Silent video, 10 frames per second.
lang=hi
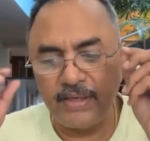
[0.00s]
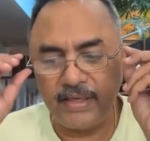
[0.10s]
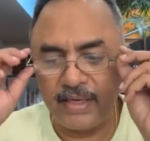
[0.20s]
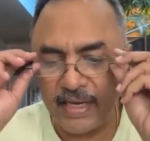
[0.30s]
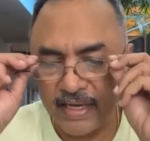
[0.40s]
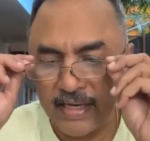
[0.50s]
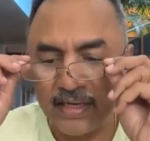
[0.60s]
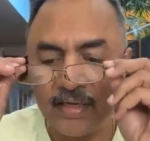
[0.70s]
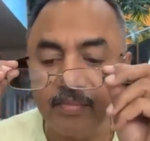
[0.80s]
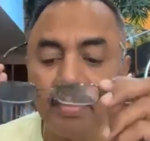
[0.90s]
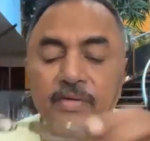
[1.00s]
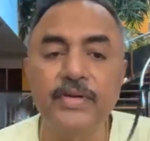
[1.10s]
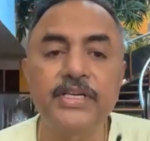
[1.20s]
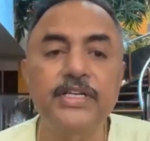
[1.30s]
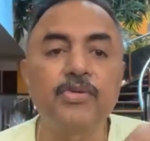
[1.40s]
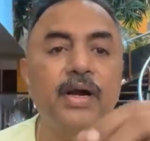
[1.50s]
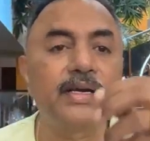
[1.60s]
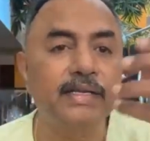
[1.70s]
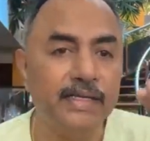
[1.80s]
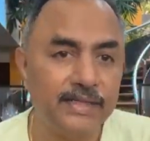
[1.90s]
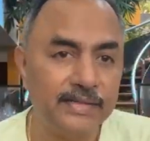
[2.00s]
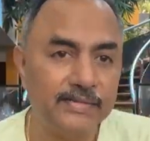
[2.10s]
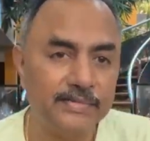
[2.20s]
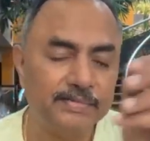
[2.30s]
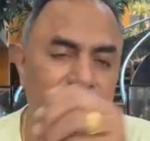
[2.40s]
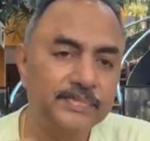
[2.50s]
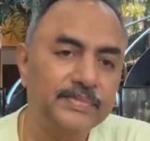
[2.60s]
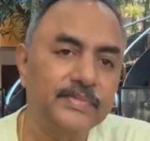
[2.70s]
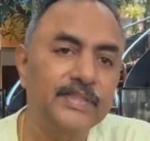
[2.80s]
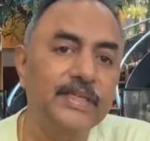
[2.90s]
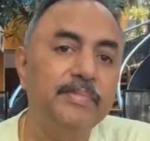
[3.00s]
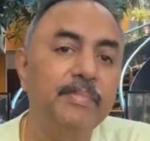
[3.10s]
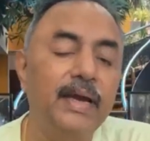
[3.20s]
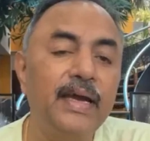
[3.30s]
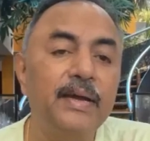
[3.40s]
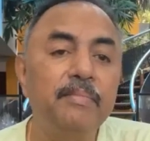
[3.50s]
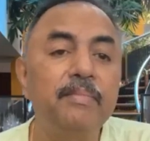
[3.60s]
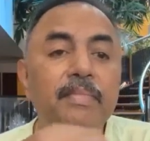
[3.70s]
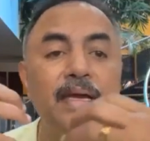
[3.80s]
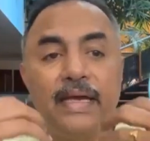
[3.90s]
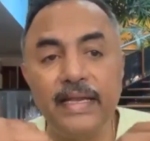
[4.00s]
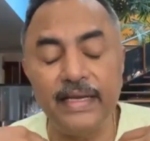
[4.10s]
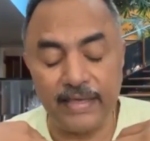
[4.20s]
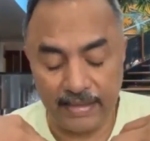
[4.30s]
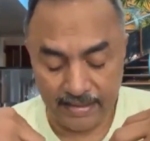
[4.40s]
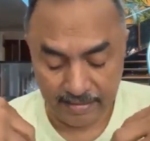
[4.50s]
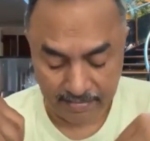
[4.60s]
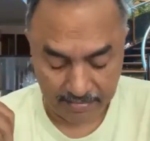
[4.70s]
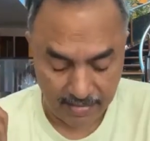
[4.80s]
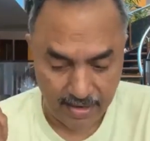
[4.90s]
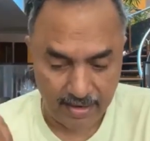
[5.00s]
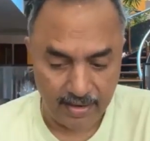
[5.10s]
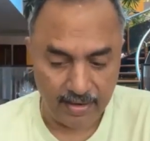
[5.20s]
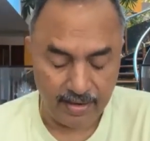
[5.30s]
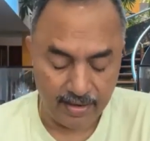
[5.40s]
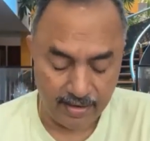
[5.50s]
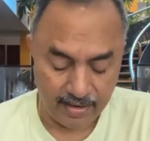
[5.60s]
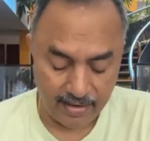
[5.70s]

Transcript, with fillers: भी एक भविष्यवाणी है कि मैं मेरी मैं